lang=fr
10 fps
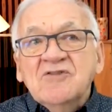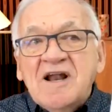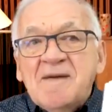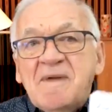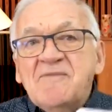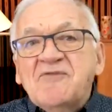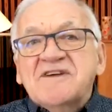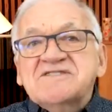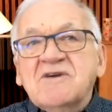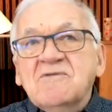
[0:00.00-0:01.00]
De la même
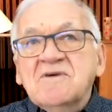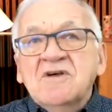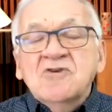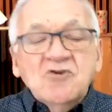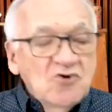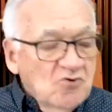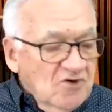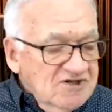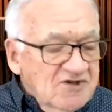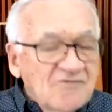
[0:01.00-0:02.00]
façon que
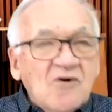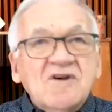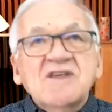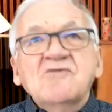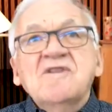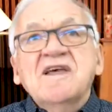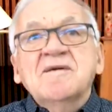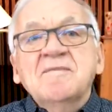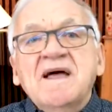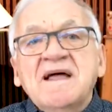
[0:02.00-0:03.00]
nous recevons
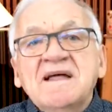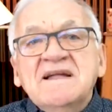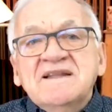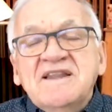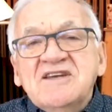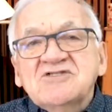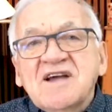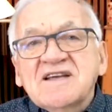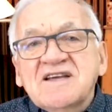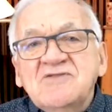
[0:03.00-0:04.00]
régulièrement des
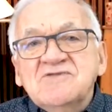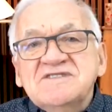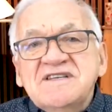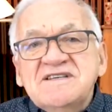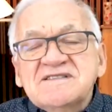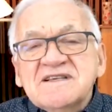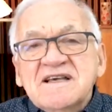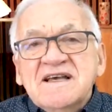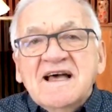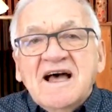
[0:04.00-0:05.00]
gens qui nous disent,
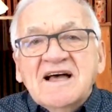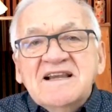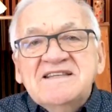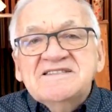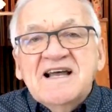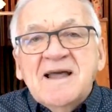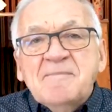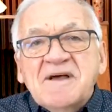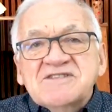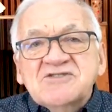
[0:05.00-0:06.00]
en lisant
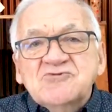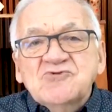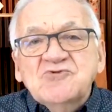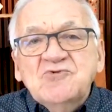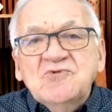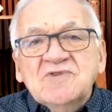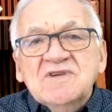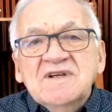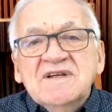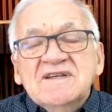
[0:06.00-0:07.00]
la pensée du
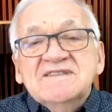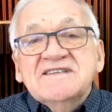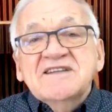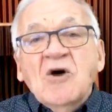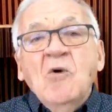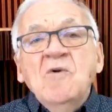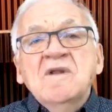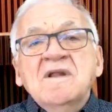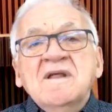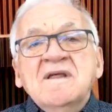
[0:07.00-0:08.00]
jour, c'est drôle,